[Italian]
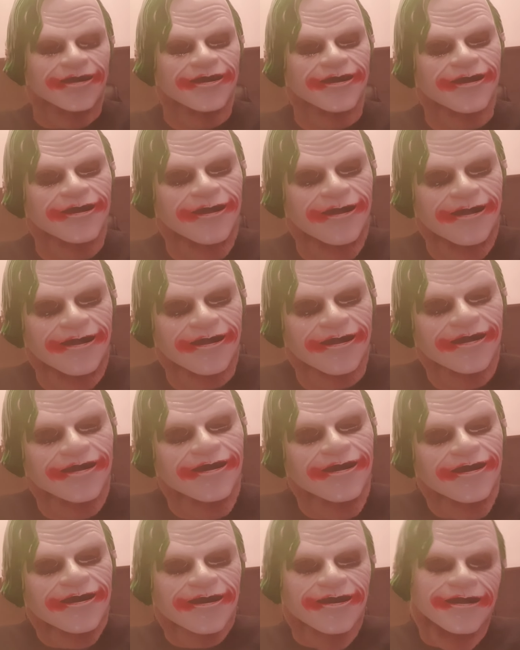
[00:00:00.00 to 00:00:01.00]

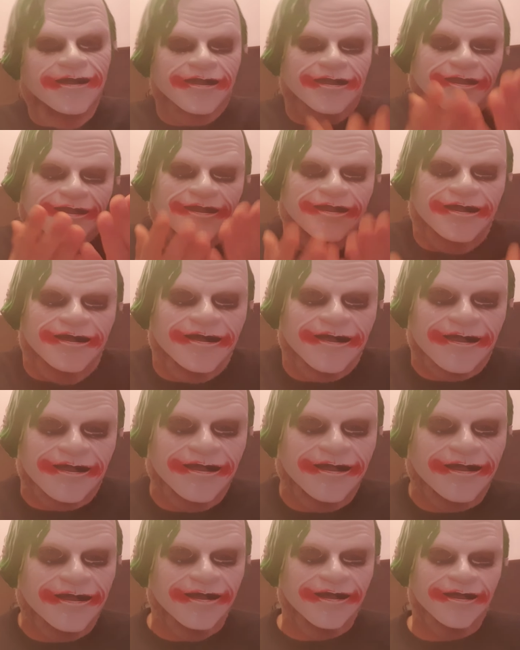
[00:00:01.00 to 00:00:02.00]
ma avete
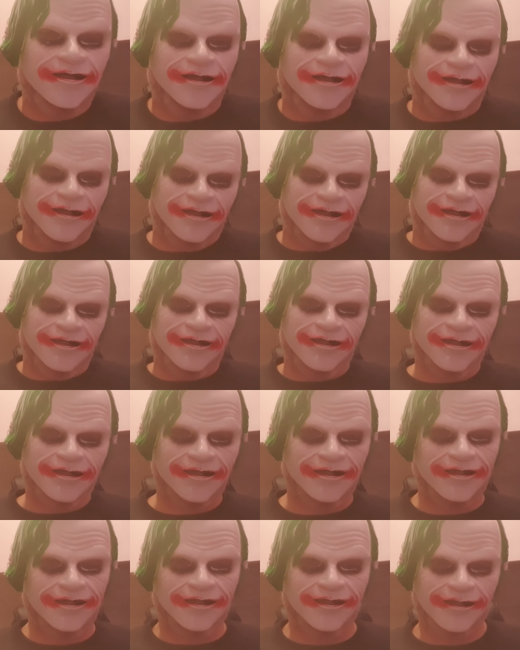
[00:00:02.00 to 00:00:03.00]
rotto i coglioni,
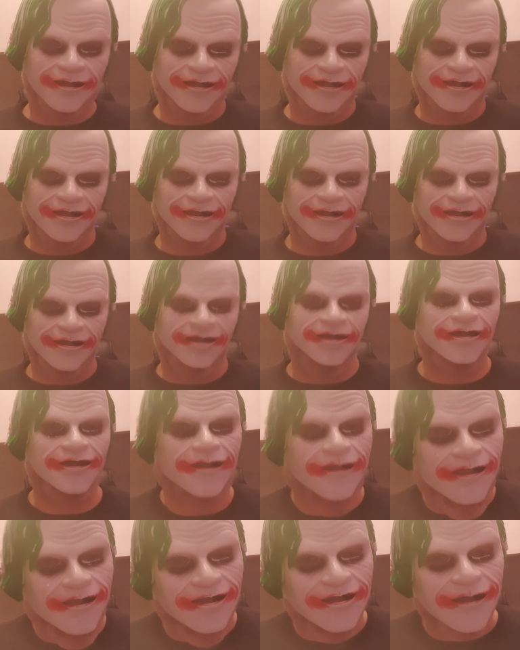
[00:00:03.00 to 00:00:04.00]

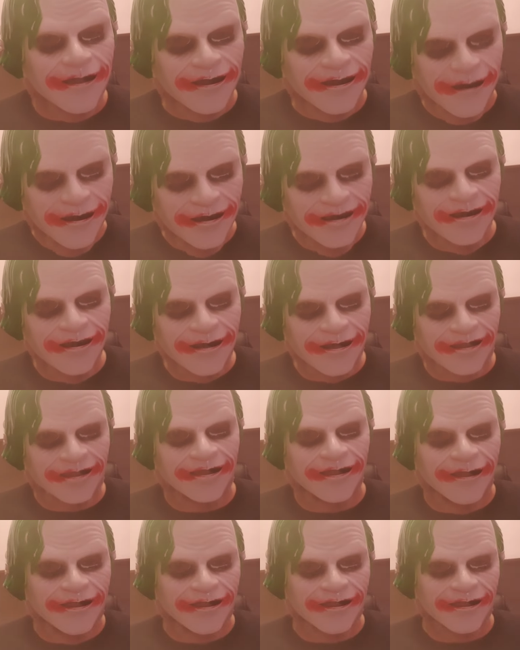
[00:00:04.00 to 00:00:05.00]
cos'è, vi
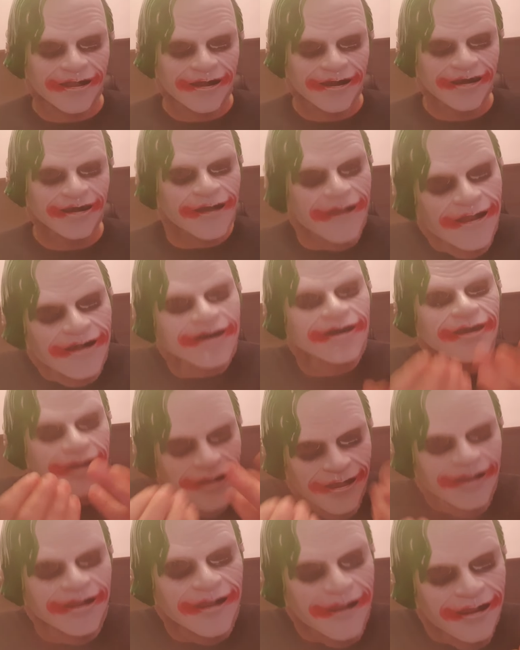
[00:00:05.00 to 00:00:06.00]
brucia? Ti
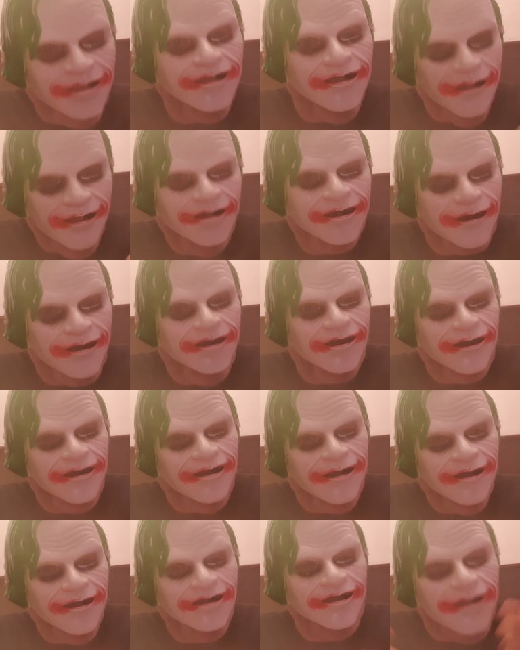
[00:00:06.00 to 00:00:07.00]
brucia ancora il
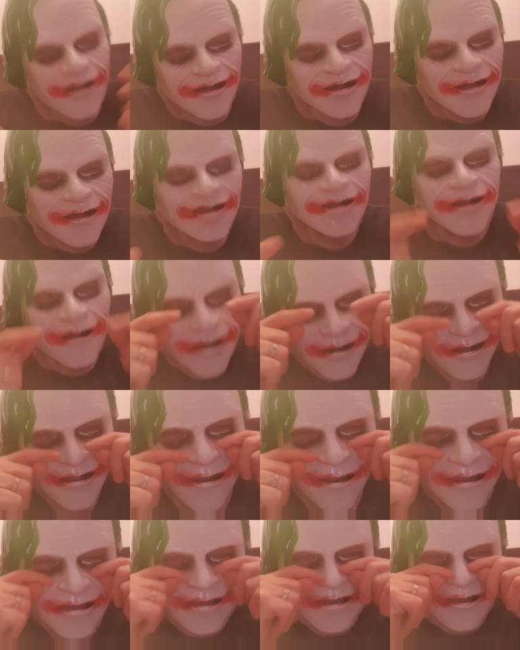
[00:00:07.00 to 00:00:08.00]
peperone, cosa fai?
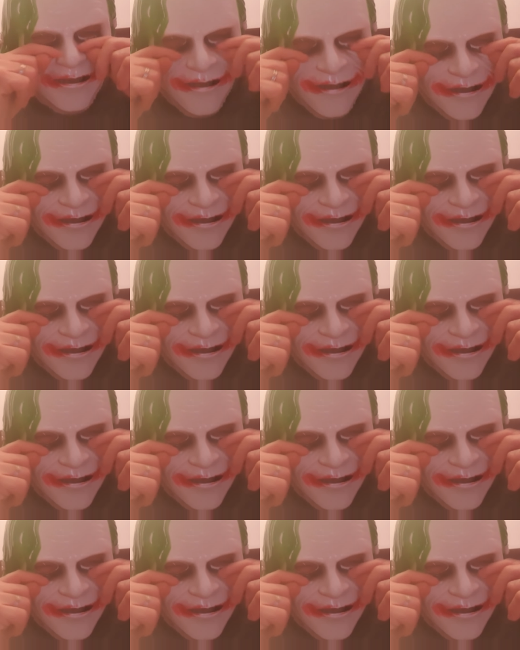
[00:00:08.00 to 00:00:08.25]
Piangi?